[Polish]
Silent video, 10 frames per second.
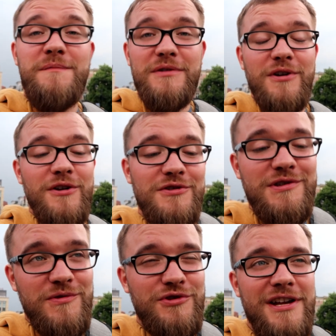w
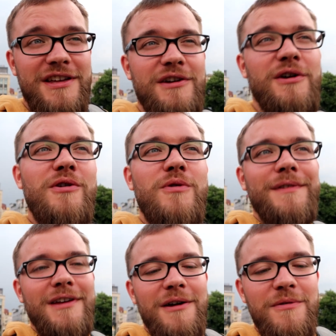Bydgoszczy już takich
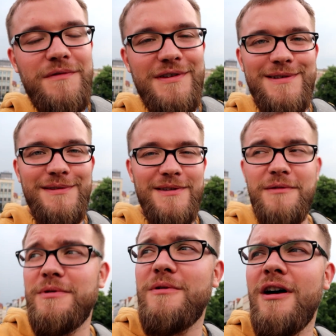ochów i achów niestety
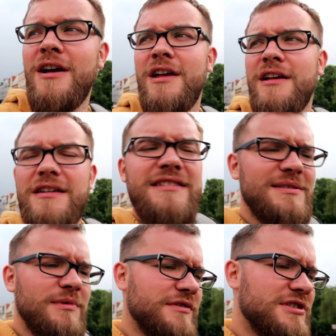nie było. Nie
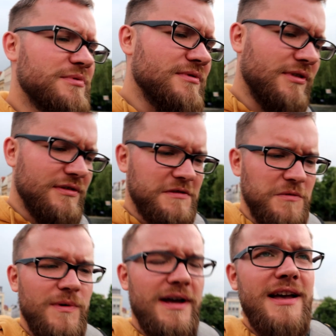chcę mówić, że było to
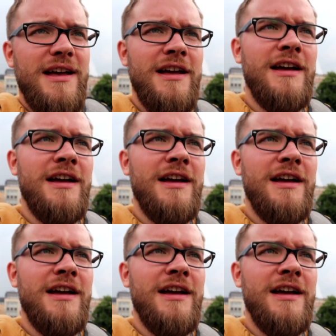złe,